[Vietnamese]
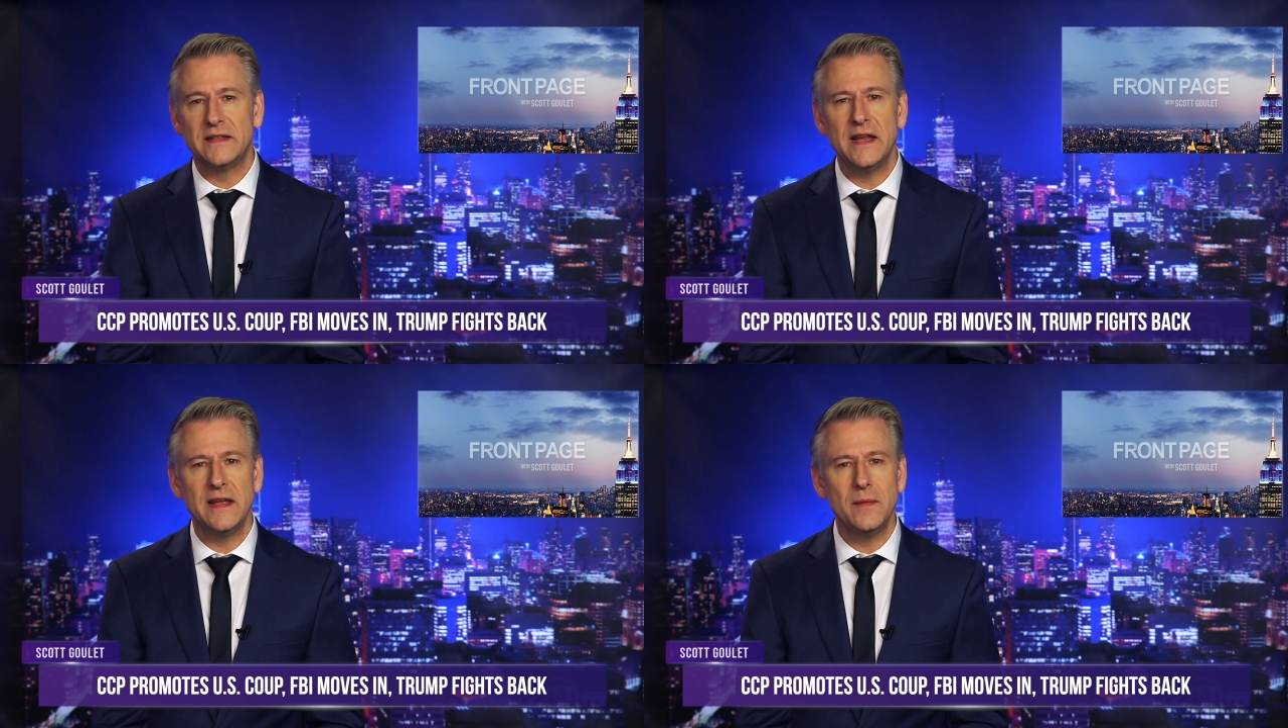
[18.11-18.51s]

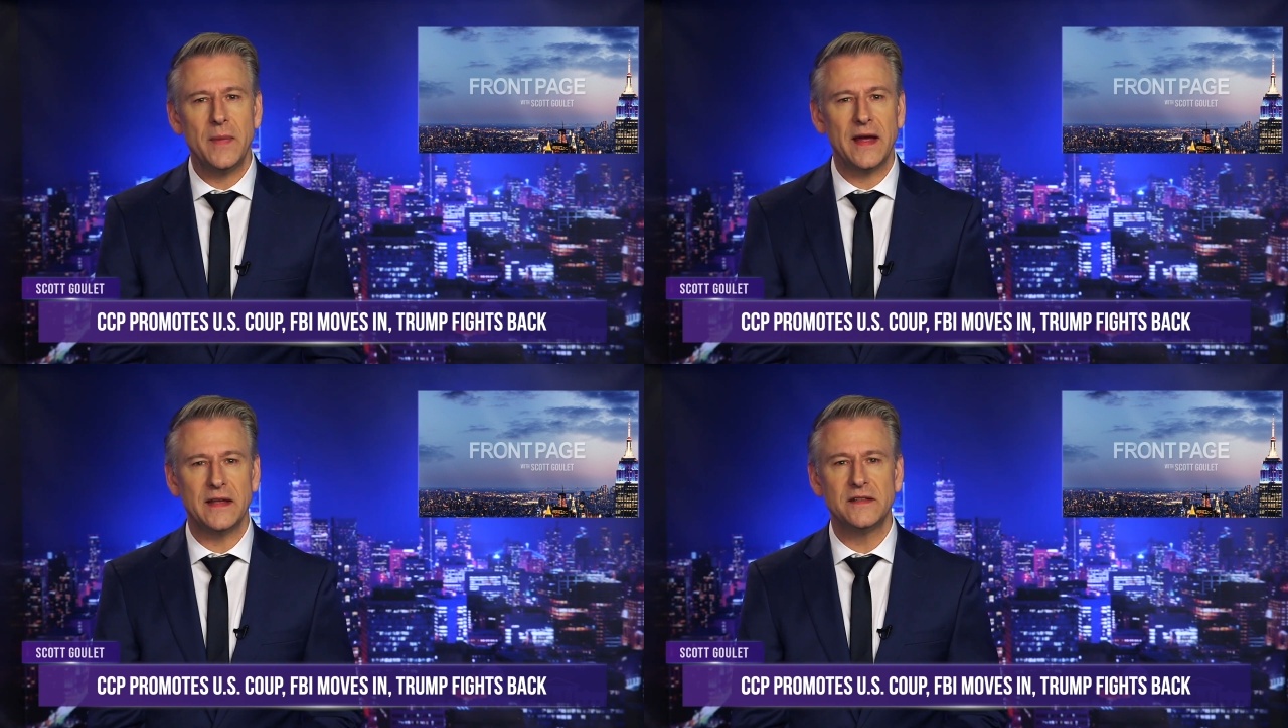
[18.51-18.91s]
Bên
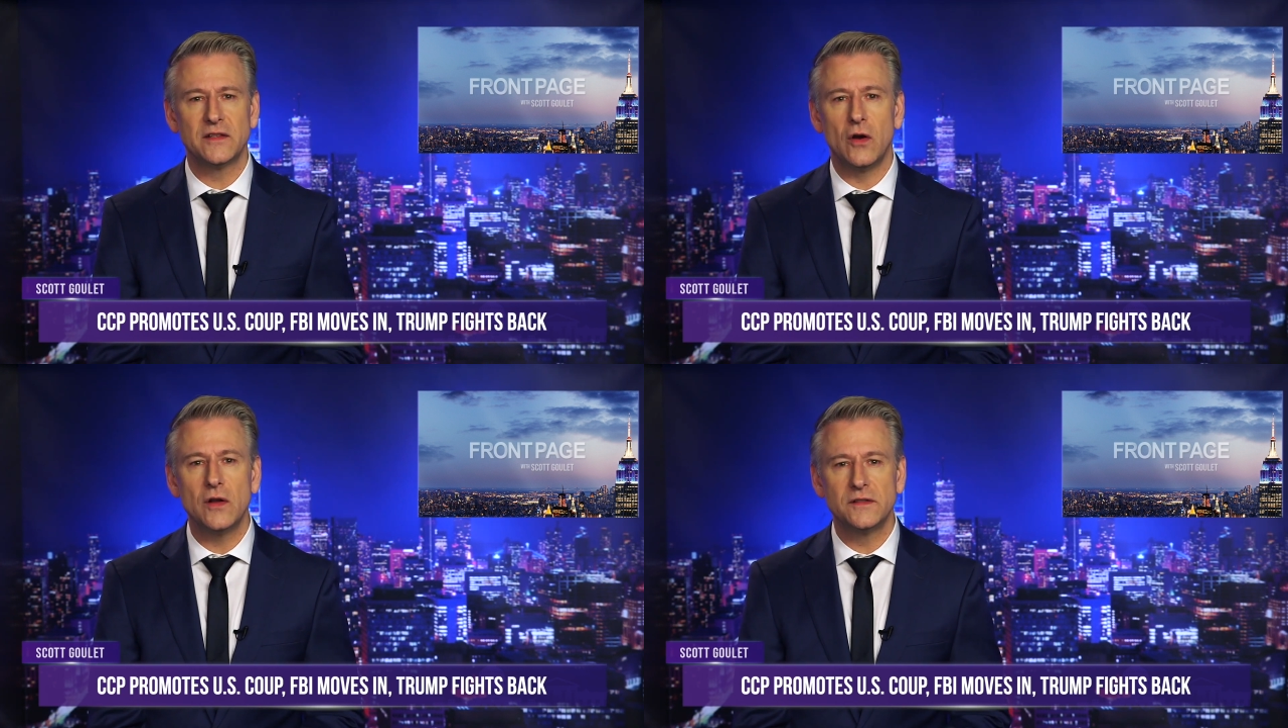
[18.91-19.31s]
cạnh đó,
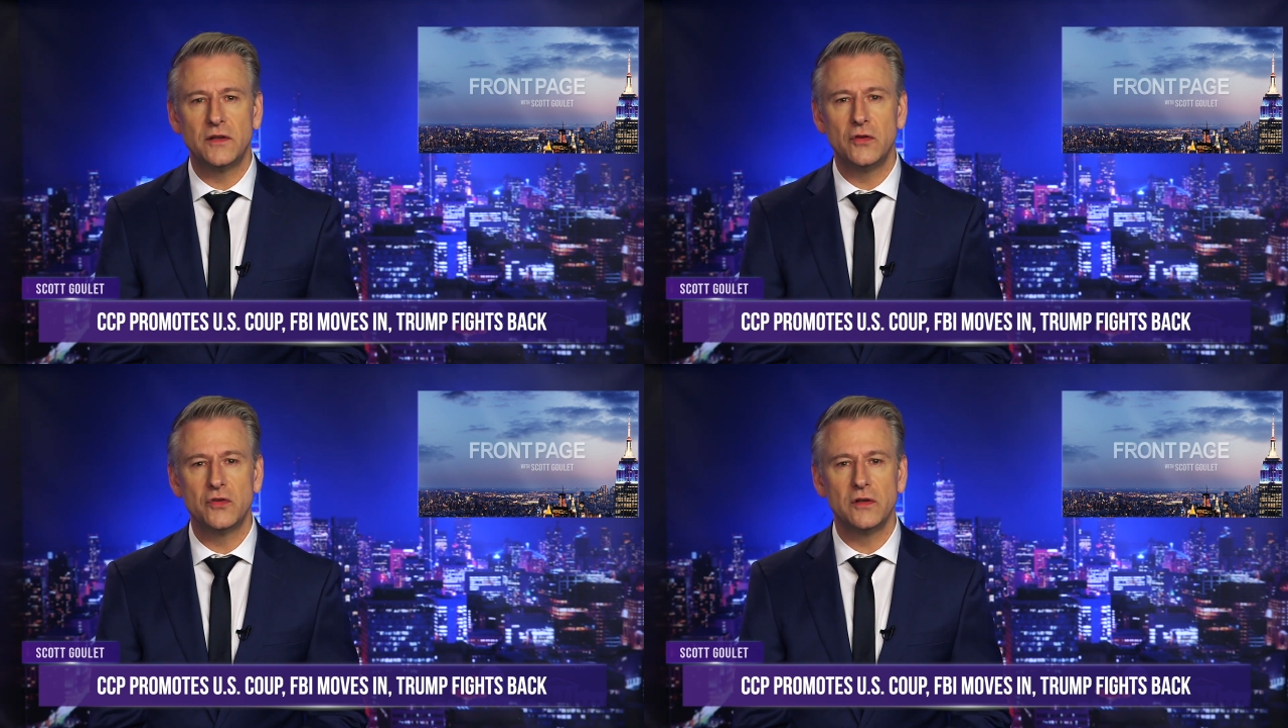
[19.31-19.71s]

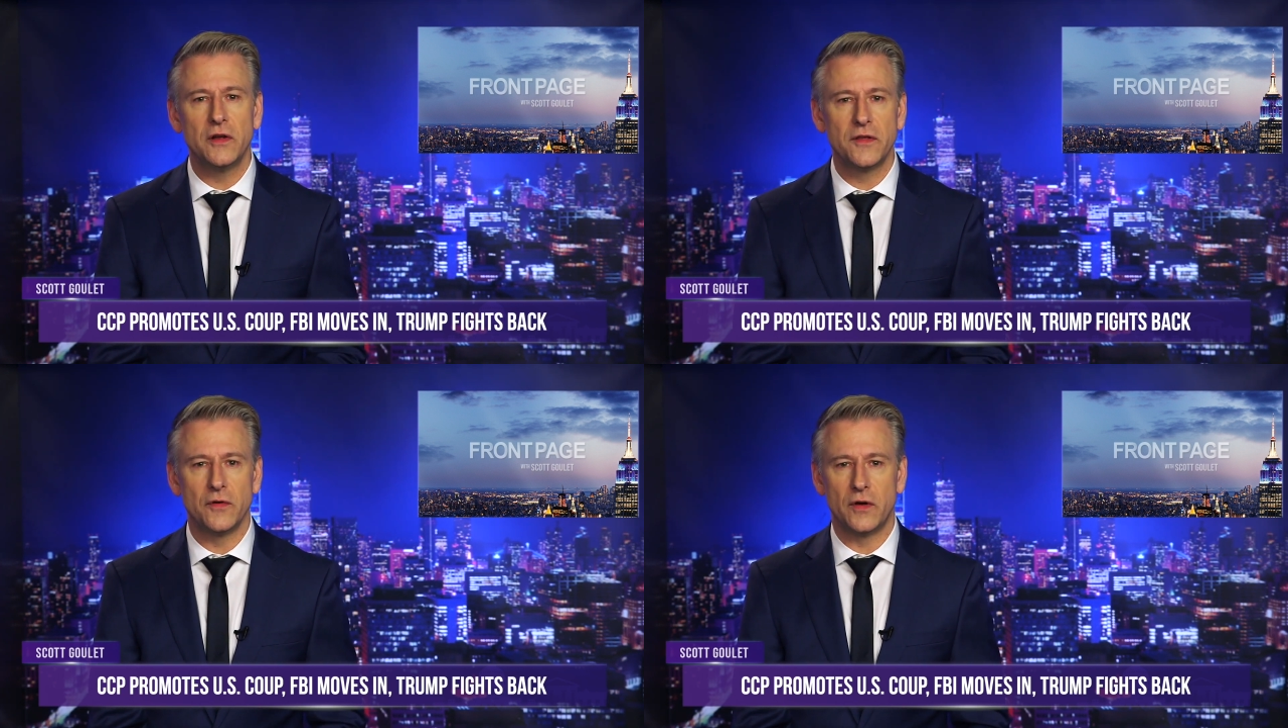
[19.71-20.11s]
ông cũng bổ
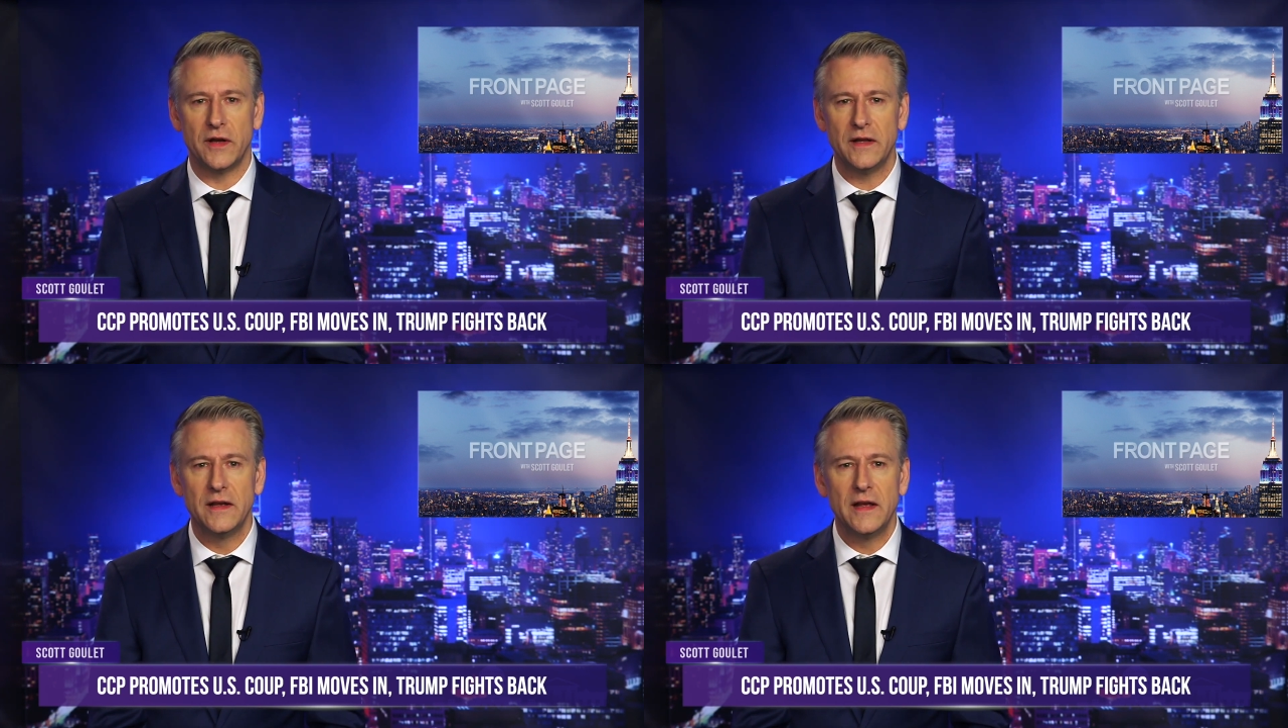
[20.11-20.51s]
sung
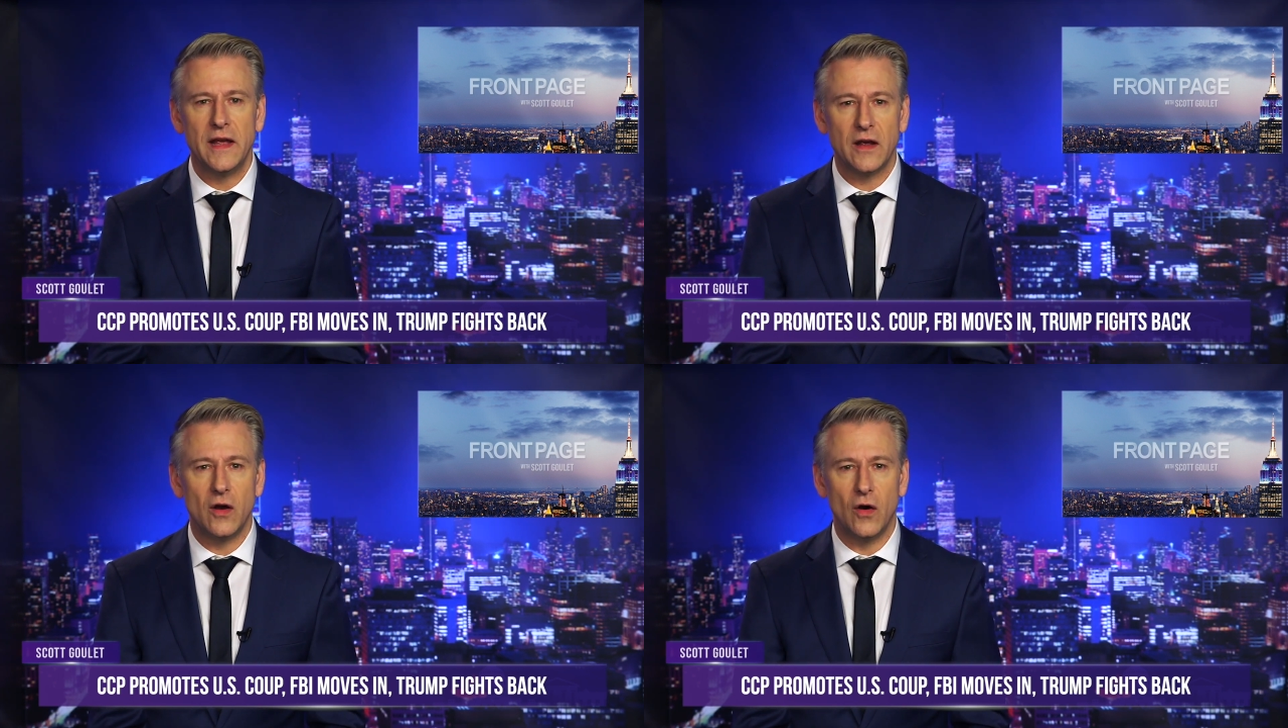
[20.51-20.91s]
thêm nhiều
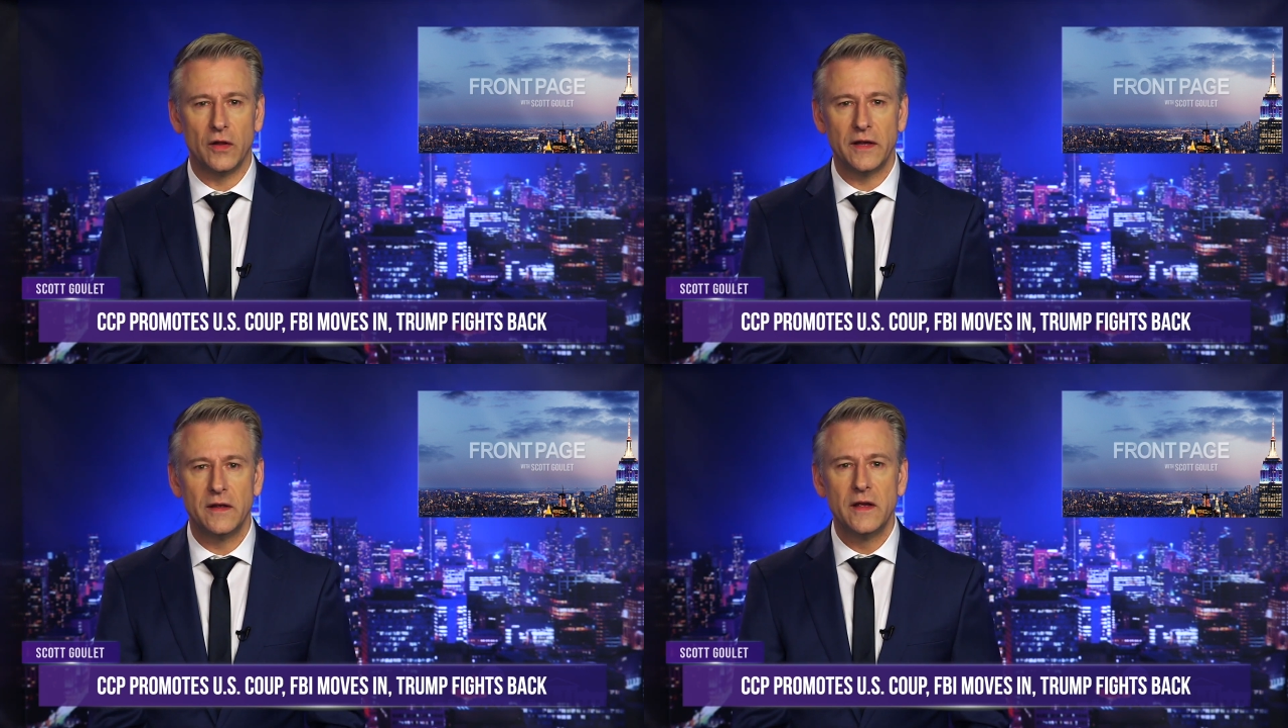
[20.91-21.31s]
công ty Trung
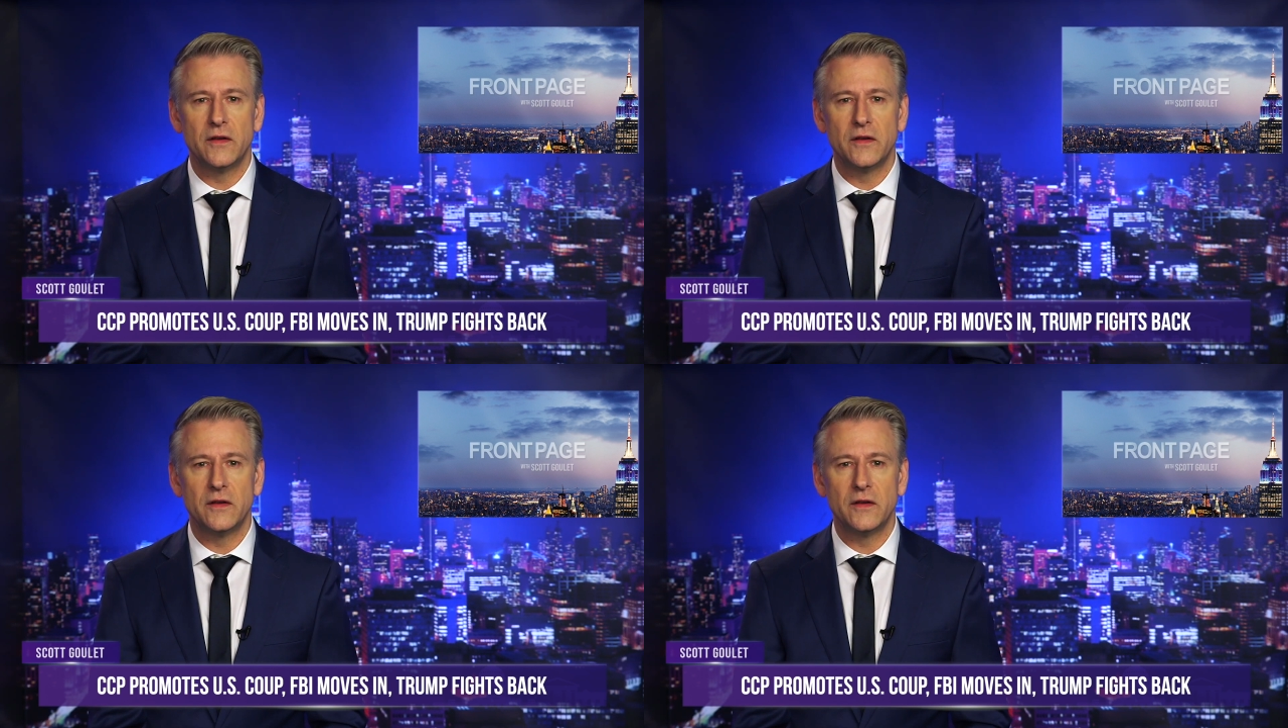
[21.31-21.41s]
Quốc